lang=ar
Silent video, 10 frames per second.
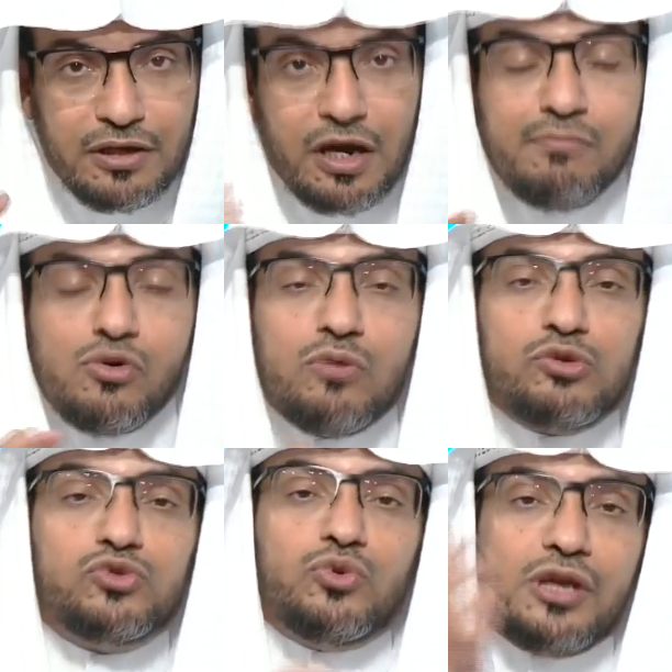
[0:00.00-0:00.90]
همهم
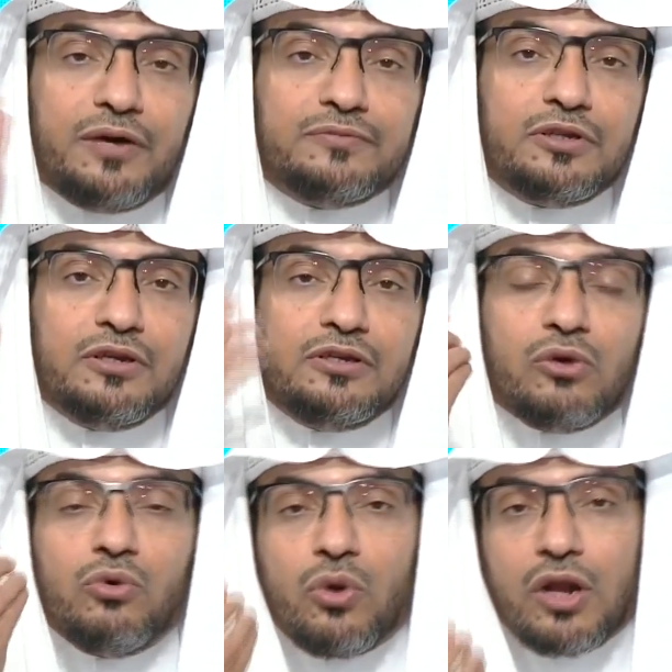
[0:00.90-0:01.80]
الدنيا
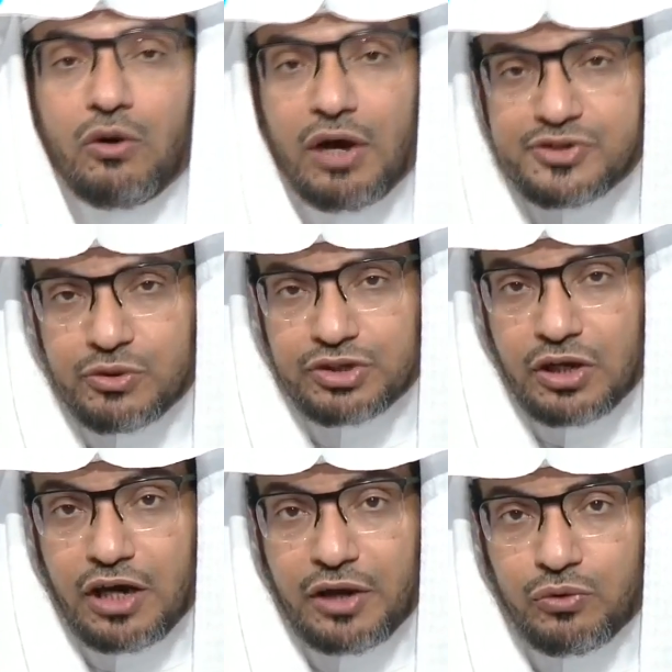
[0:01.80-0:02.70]
يقول الله عز
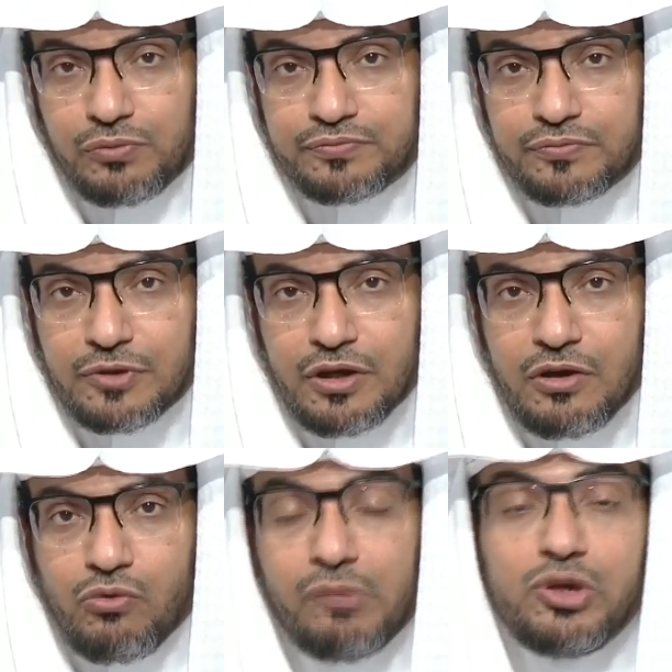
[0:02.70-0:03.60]
وجل عنهم
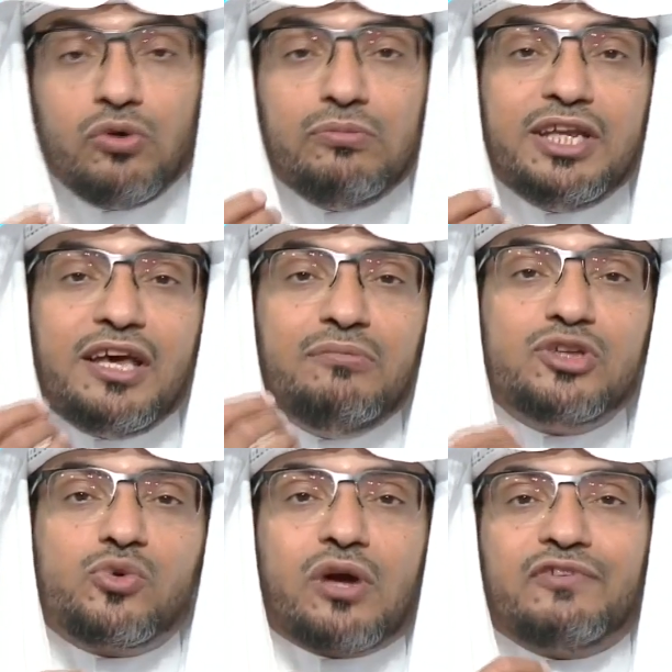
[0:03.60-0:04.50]
ومنهم من
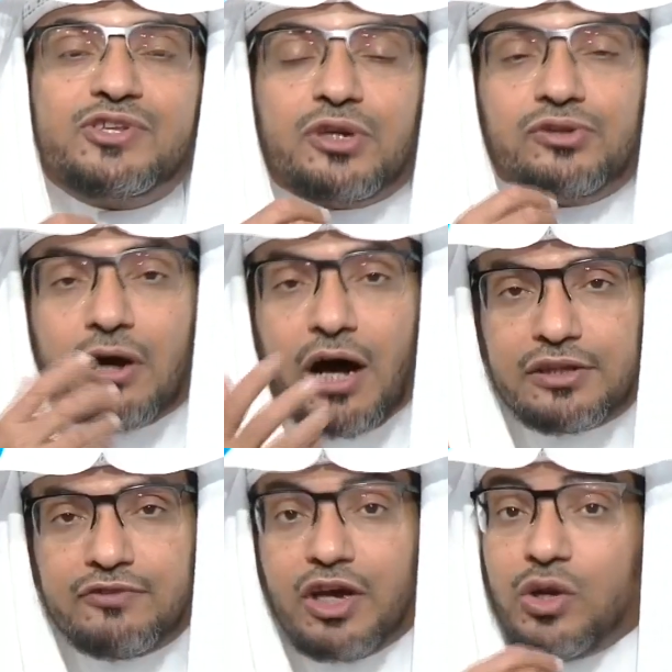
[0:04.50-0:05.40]
يلمزك في
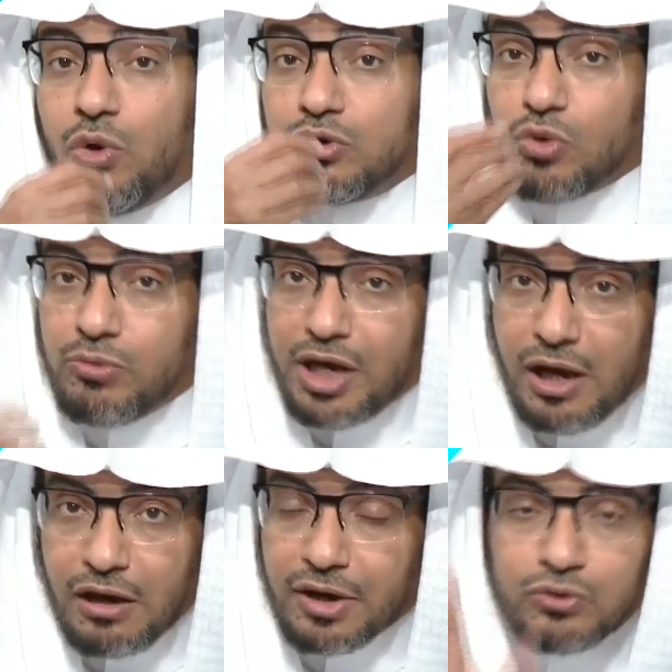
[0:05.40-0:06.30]
الصدقات فإن أعطوا
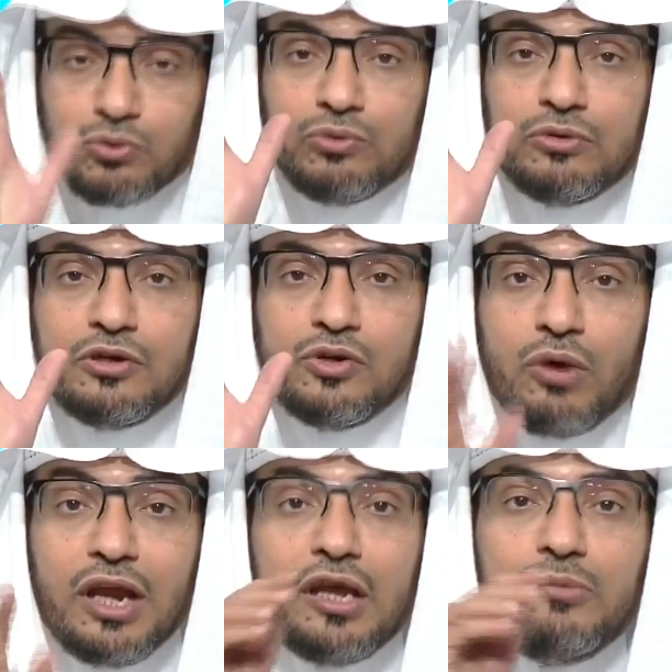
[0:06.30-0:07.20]
منها رضوا
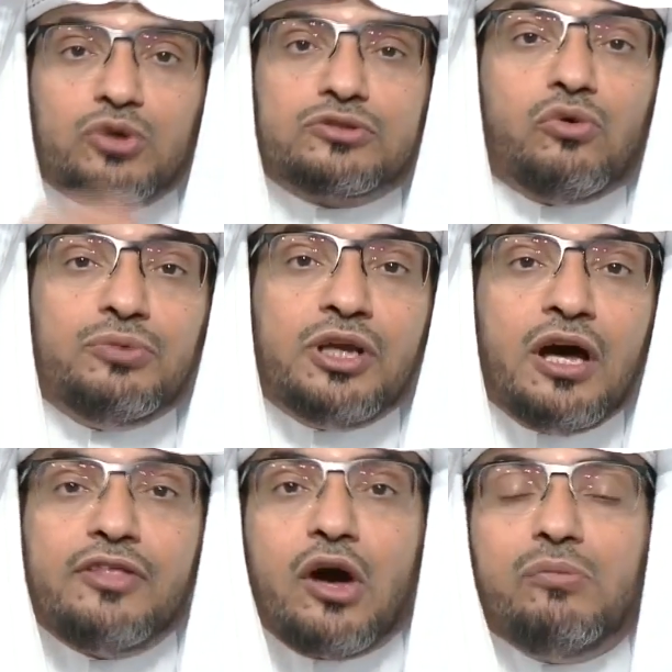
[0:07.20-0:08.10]
وإن لم يعطوا منها
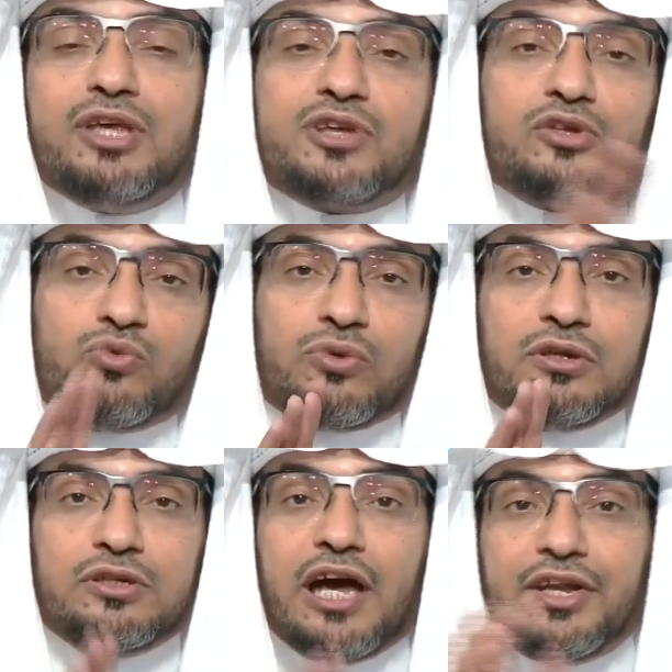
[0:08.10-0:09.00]
إذا هم يسخطون
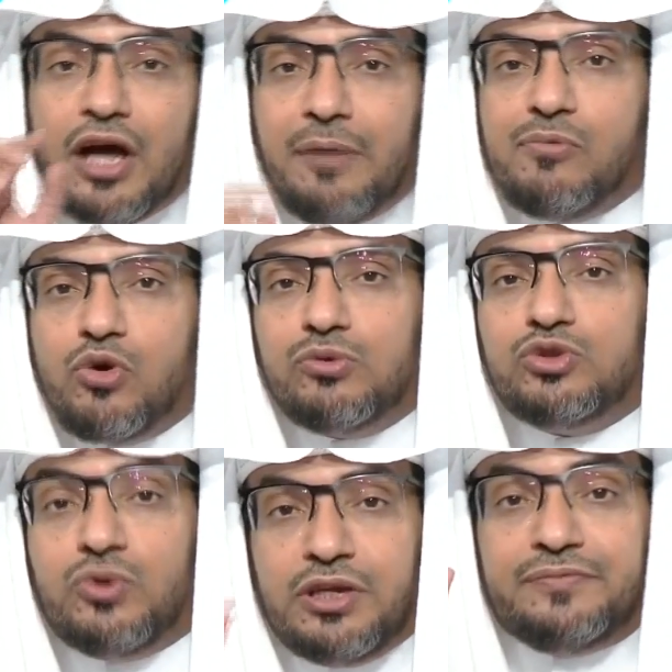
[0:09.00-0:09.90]
يعني همهم
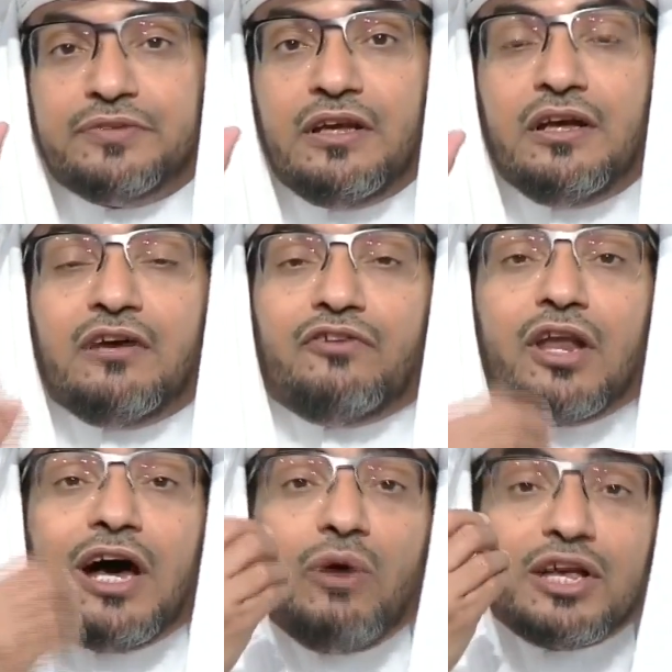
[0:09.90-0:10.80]
الدنيا
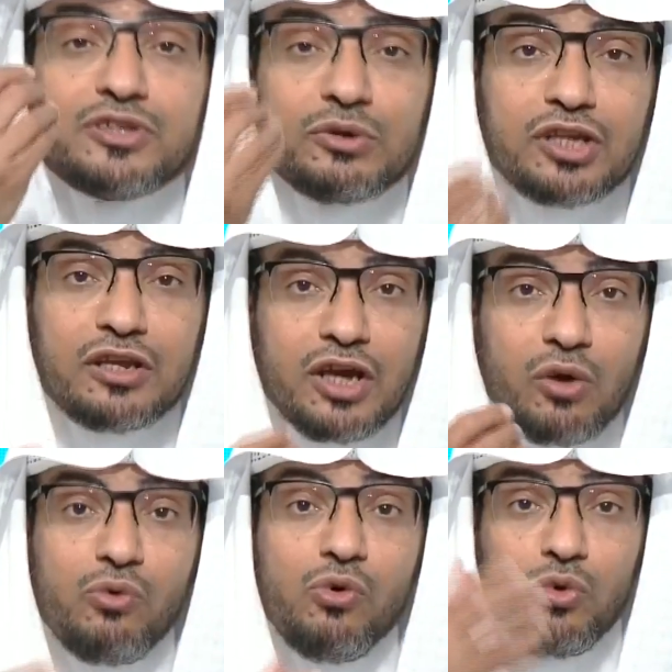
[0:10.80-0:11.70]
فالله عز وجل
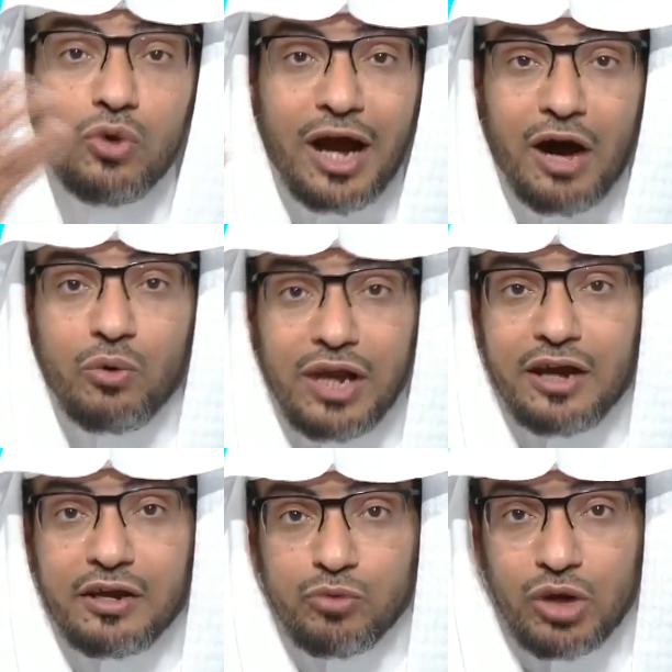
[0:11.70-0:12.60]
يقول
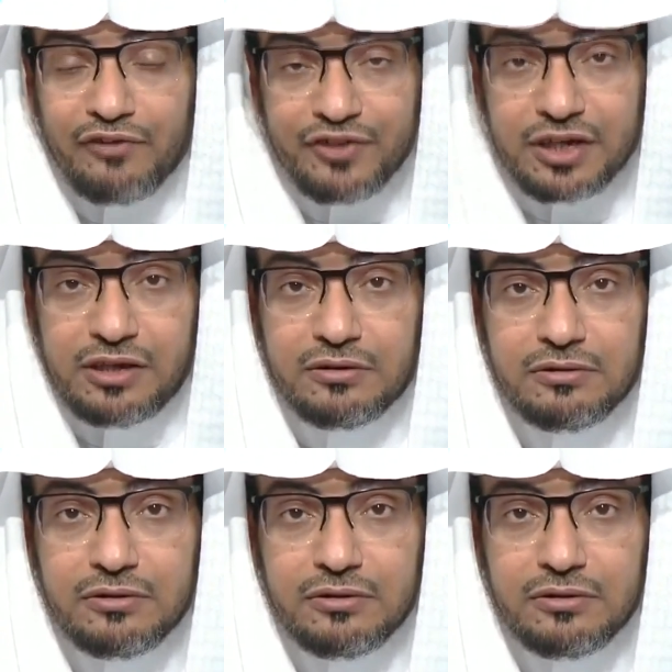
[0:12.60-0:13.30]
لهؤلاء المنافقين